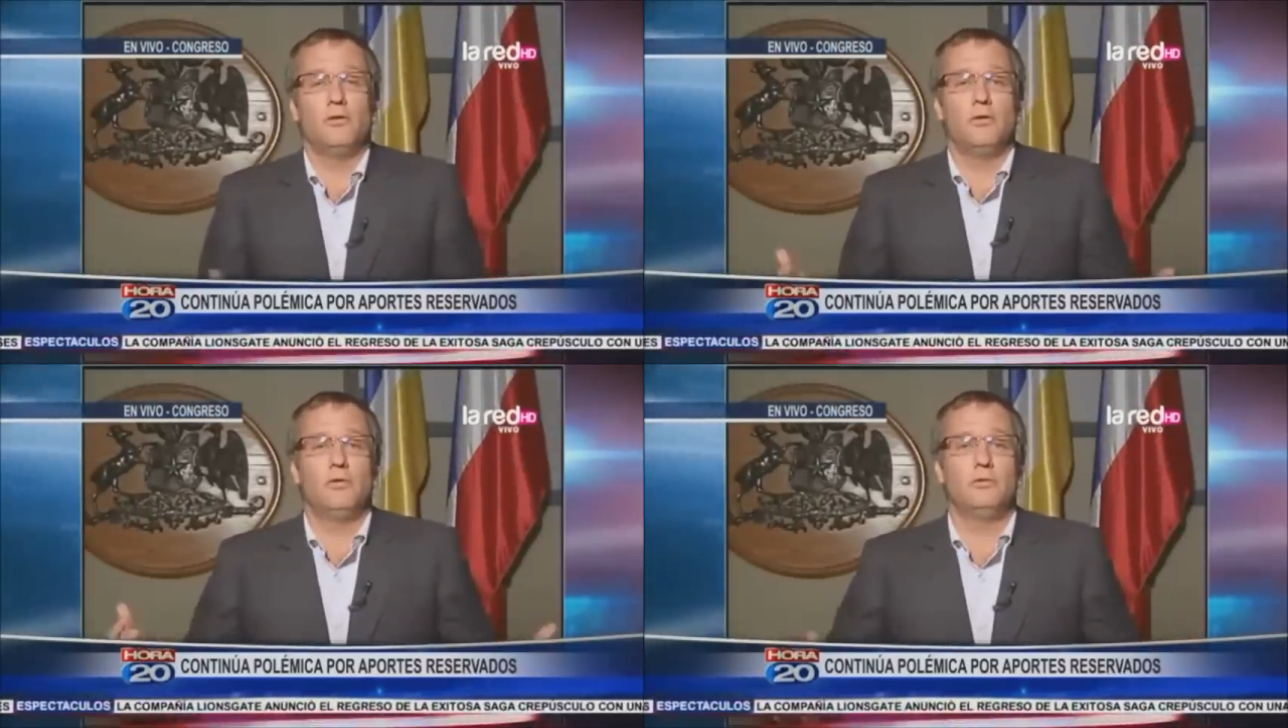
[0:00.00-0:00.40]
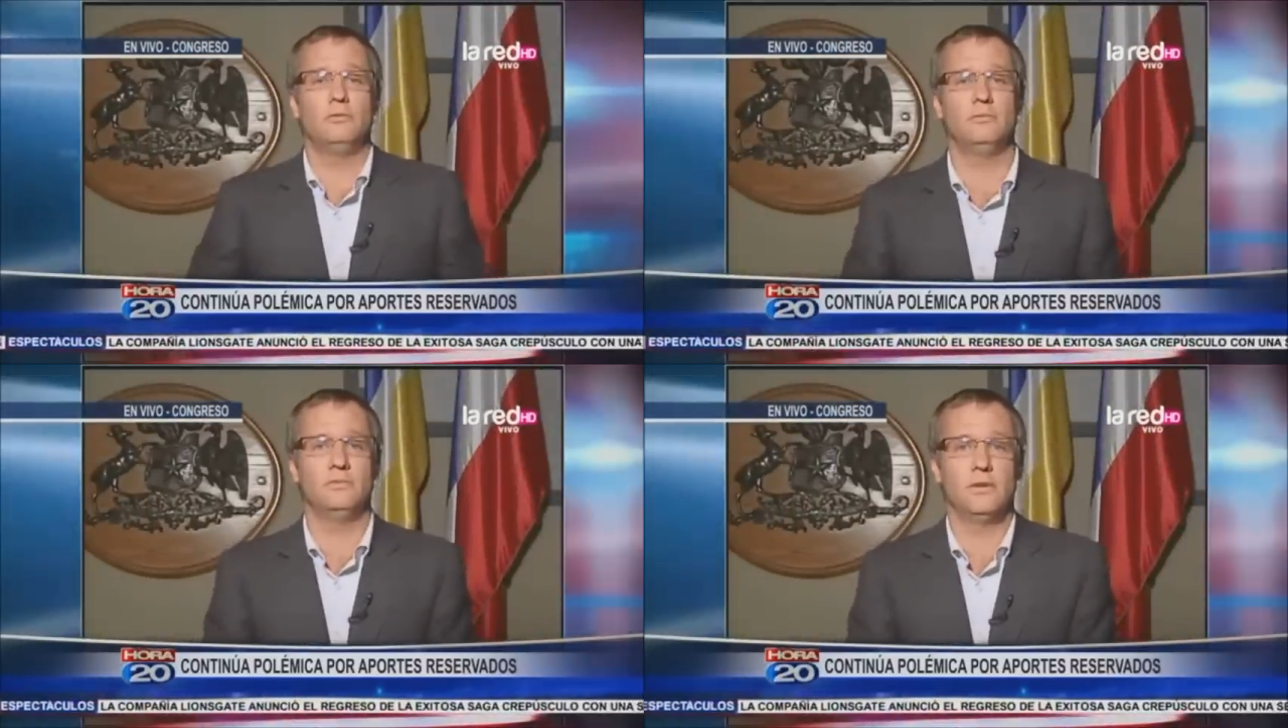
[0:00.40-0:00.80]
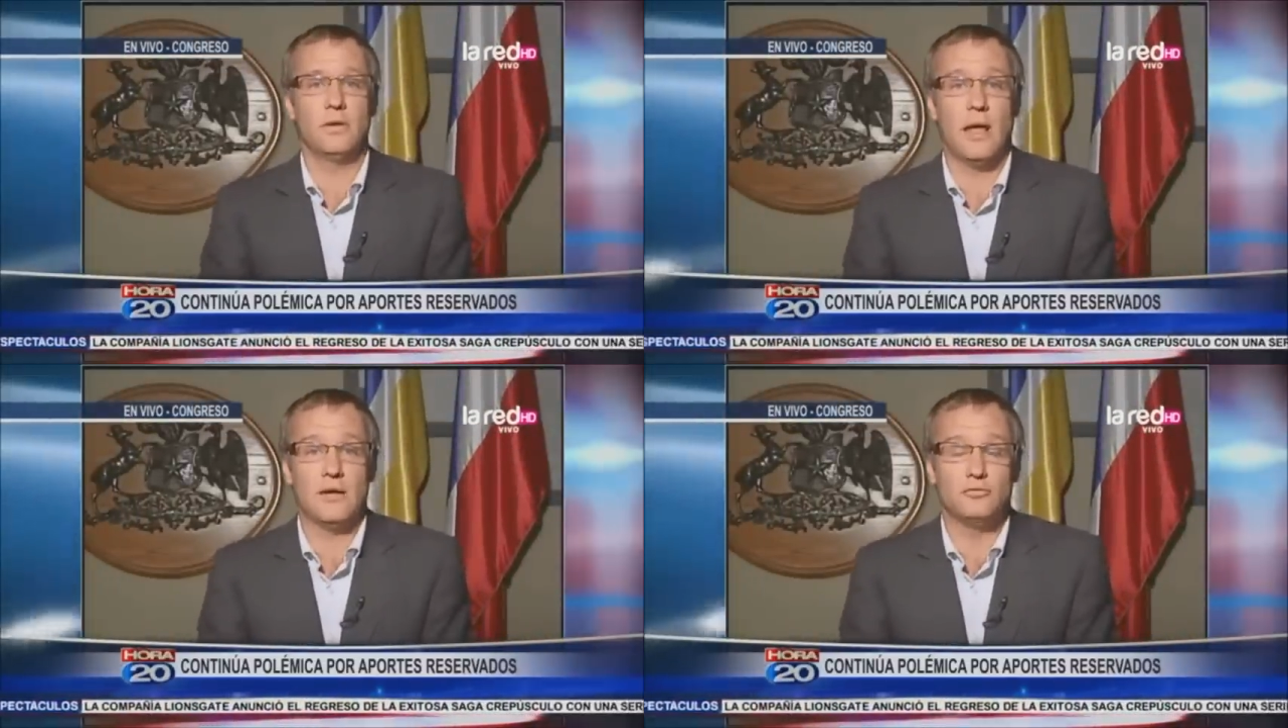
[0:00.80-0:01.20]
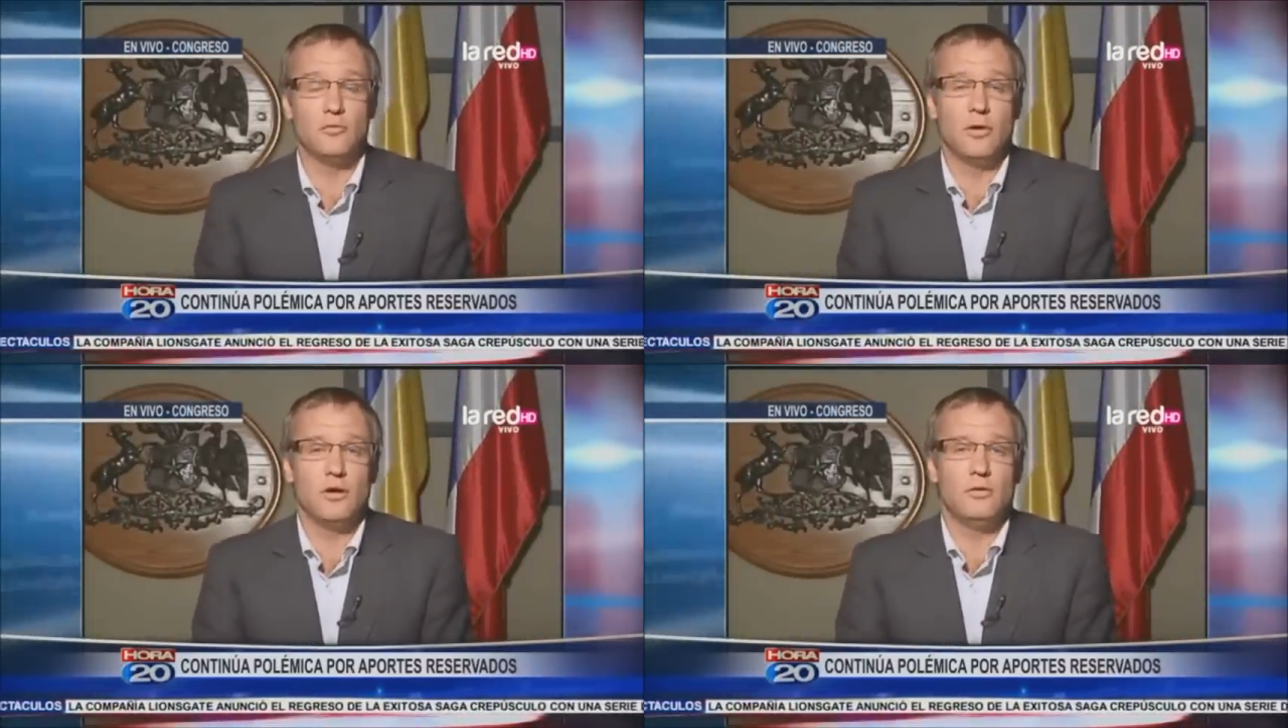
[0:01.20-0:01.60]
lo no,
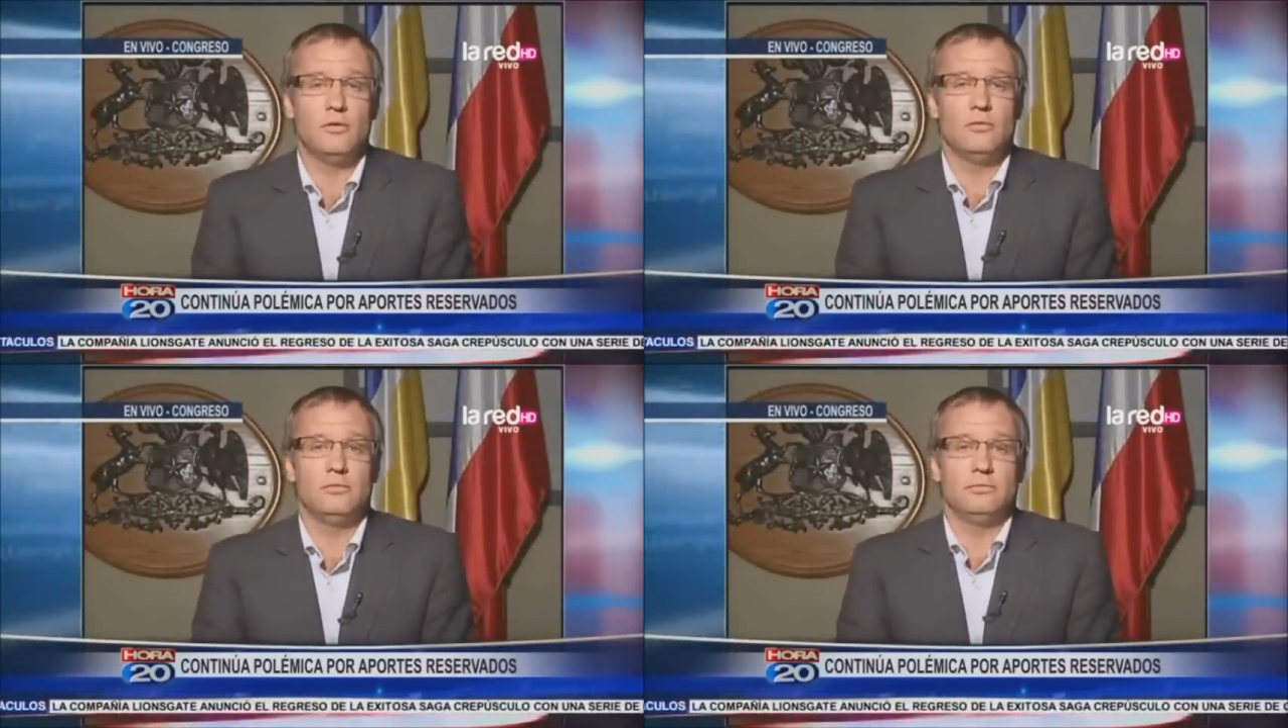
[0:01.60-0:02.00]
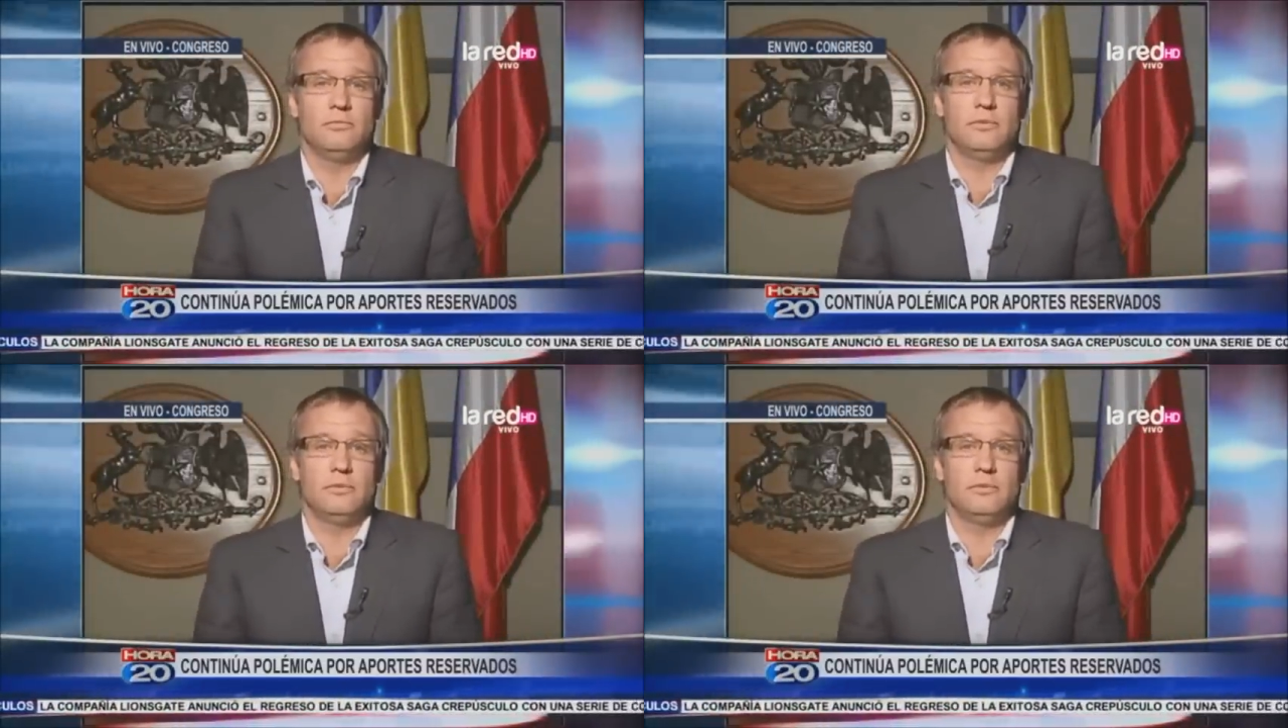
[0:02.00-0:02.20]
asumo que no